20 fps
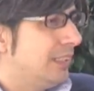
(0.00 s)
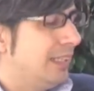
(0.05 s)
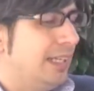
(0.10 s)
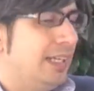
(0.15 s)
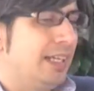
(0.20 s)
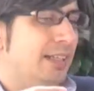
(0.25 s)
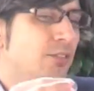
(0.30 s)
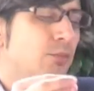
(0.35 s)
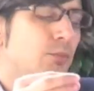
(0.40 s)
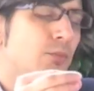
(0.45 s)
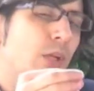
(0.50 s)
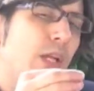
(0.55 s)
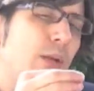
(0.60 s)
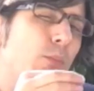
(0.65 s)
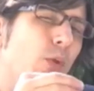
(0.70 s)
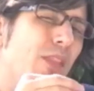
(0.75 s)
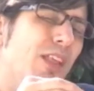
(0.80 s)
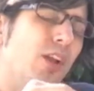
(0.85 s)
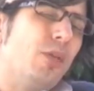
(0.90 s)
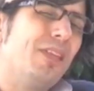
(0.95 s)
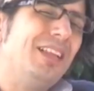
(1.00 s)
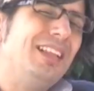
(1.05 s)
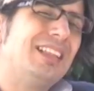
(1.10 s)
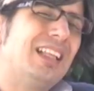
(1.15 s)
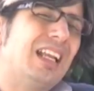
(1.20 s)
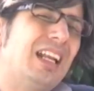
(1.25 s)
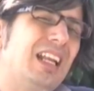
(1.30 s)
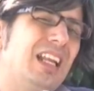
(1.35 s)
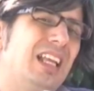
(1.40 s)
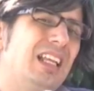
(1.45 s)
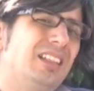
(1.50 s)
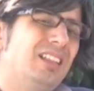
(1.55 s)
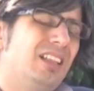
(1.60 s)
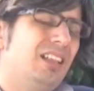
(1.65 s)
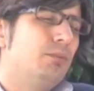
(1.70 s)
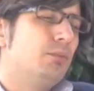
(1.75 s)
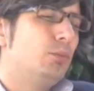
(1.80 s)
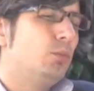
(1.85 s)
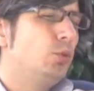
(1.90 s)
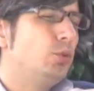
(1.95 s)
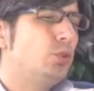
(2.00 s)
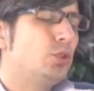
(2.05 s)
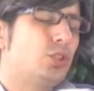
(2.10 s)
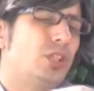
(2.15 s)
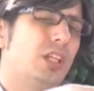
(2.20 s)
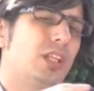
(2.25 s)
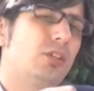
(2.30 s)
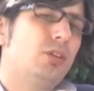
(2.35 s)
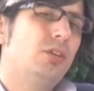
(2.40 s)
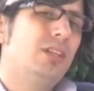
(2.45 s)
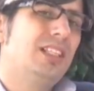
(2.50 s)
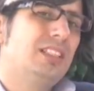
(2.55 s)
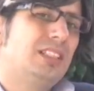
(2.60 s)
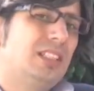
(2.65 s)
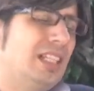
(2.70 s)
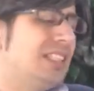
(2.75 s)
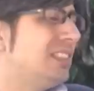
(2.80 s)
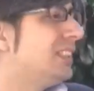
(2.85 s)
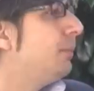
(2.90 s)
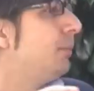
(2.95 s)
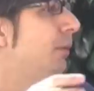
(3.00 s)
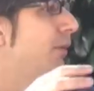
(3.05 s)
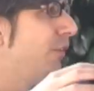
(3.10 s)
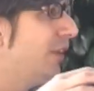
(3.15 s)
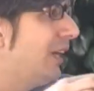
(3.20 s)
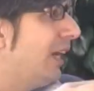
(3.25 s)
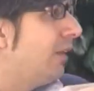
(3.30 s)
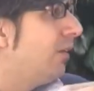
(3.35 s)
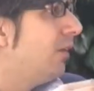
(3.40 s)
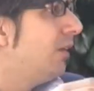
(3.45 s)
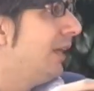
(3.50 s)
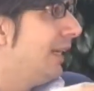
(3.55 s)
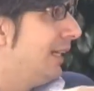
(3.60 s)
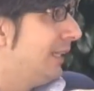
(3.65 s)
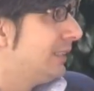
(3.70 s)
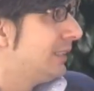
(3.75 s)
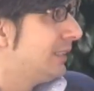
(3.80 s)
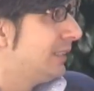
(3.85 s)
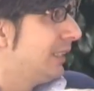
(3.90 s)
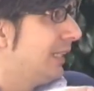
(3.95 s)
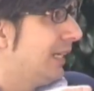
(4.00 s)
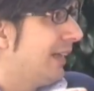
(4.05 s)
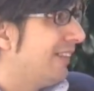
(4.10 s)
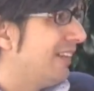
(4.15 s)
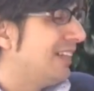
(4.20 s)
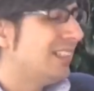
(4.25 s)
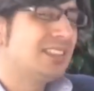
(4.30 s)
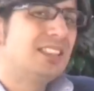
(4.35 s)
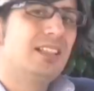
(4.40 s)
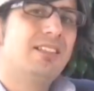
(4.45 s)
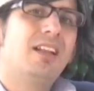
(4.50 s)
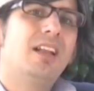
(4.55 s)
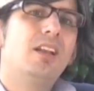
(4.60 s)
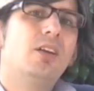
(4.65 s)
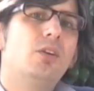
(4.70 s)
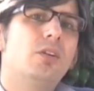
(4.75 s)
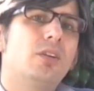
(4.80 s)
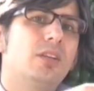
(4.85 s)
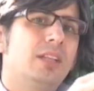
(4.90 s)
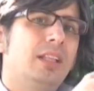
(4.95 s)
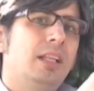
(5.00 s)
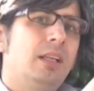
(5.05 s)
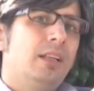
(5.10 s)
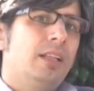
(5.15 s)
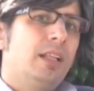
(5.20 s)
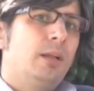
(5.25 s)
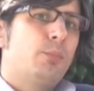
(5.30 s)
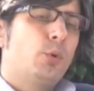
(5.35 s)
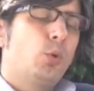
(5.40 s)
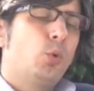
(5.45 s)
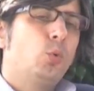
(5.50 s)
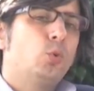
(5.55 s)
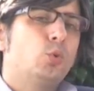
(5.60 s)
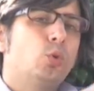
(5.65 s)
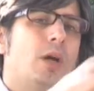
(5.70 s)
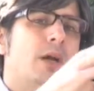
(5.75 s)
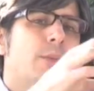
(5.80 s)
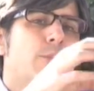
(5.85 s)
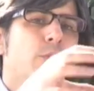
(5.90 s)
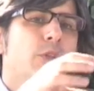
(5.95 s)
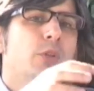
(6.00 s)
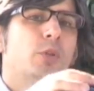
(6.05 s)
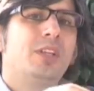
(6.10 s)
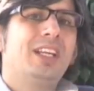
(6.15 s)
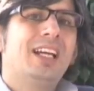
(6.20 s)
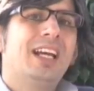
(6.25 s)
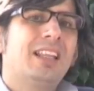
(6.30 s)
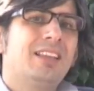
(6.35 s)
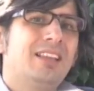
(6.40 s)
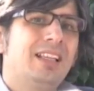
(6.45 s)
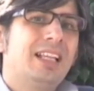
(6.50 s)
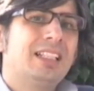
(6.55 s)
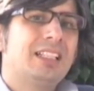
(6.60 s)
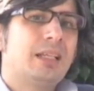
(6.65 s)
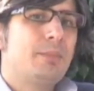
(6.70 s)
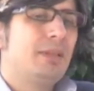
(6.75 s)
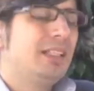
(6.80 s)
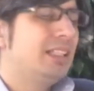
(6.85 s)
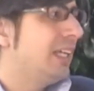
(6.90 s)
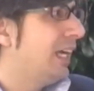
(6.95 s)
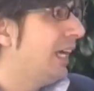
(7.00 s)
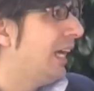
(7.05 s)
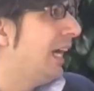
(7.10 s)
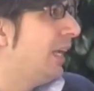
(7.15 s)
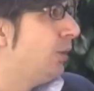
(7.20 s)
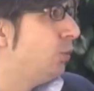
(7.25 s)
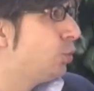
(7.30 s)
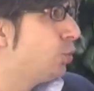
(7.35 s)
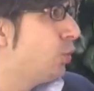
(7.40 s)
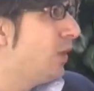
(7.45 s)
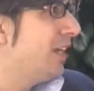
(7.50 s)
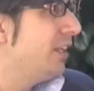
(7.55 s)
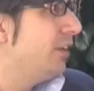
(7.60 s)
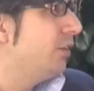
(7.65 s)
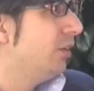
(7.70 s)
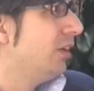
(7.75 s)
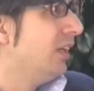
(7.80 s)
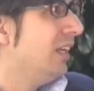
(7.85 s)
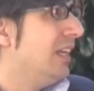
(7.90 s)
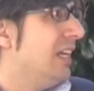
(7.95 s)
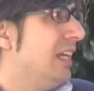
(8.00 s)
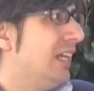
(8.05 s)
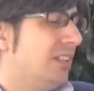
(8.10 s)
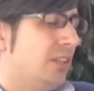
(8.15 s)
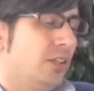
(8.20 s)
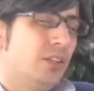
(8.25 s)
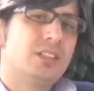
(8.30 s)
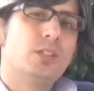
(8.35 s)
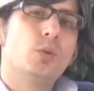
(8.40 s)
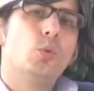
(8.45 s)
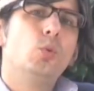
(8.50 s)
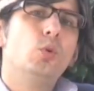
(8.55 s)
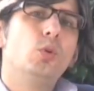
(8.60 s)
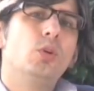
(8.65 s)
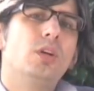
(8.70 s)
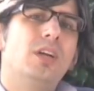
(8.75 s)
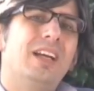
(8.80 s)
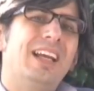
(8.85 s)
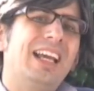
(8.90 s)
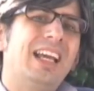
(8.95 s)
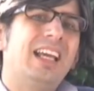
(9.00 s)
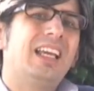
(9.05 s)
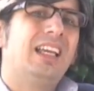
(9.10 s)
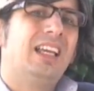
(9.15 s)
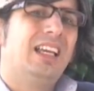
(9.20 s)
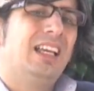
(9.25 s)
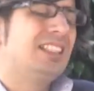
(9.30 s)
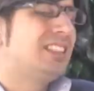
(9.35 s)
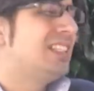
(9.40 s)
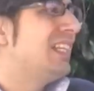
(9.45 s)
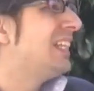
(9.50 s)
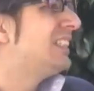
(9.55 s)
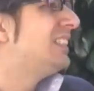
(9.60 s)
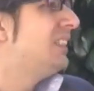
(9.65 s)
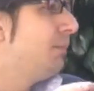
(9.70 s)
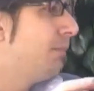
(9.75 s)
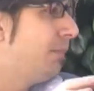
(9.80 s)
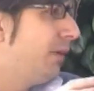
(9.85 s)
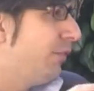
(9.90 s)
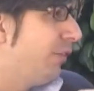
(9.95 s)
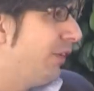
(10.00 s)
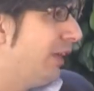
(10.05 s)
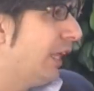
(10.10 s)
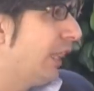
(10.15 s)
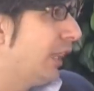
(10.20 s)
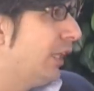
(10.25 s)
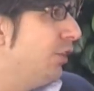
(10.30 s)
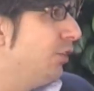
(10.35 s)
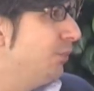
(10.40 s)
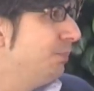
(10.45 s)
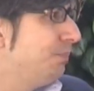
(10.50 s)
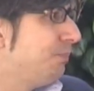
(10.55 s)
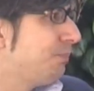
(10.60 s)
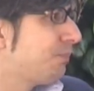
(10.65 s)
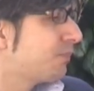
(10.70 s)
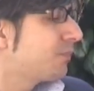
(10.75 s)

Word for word: en el modelo de Internet, en muchos sectores se han simplificado las cadenas de valor, del, producto ha podido llegar directamente al usuario, entonces un eje es la simplificación,